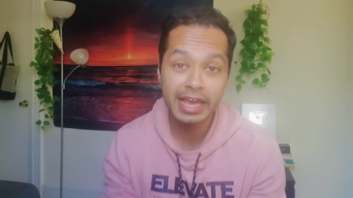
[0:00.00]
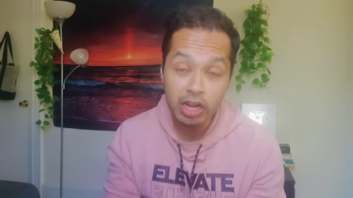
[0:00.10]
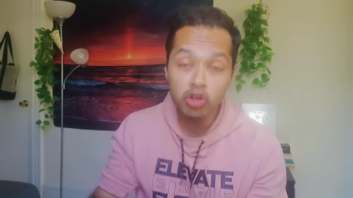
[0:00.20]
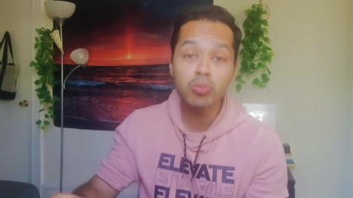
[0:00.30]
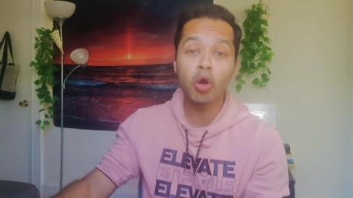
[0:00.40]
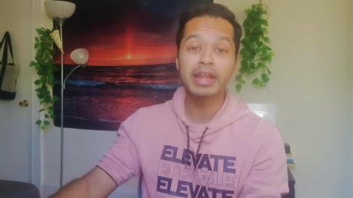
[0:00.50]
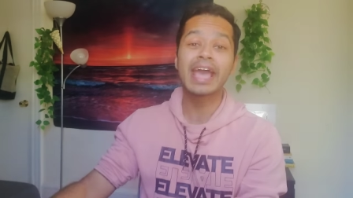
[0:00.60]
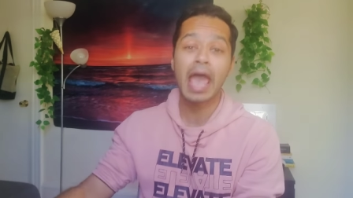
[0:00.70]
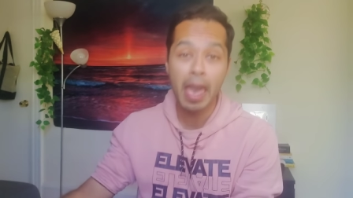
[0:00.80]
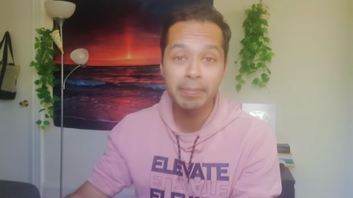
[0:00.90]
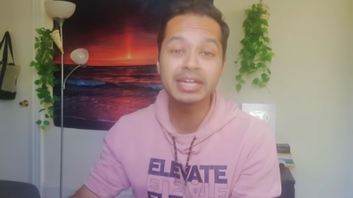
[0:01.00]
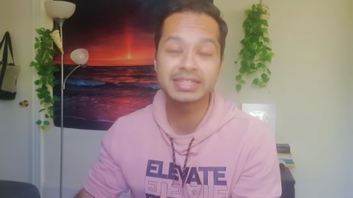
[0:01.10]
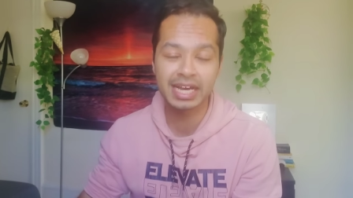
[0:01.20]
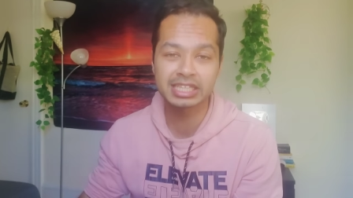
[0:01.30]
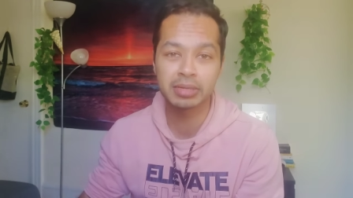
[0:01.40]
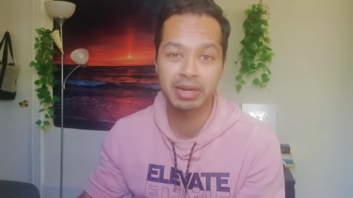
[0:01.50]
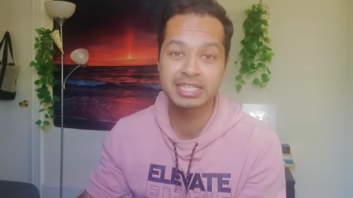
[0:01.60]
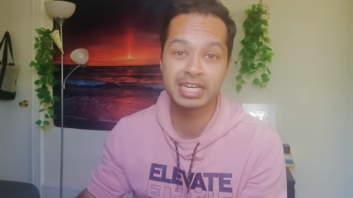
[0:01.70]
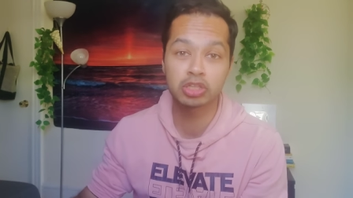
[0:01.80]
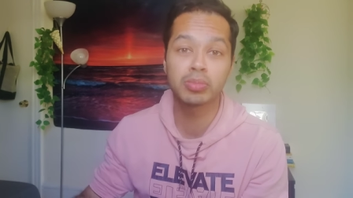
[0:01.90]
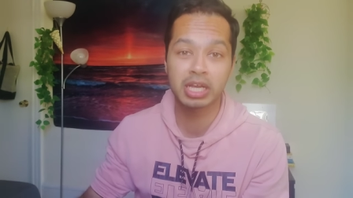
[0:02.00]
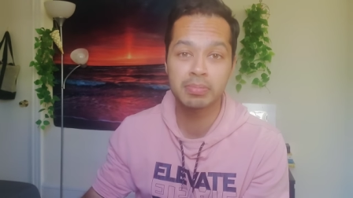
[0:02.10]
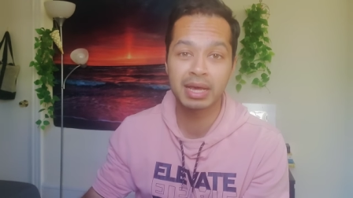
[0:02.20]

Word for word: এরকম অনেক হ্যাবিট থাকতে পারে যেটা তোমাকে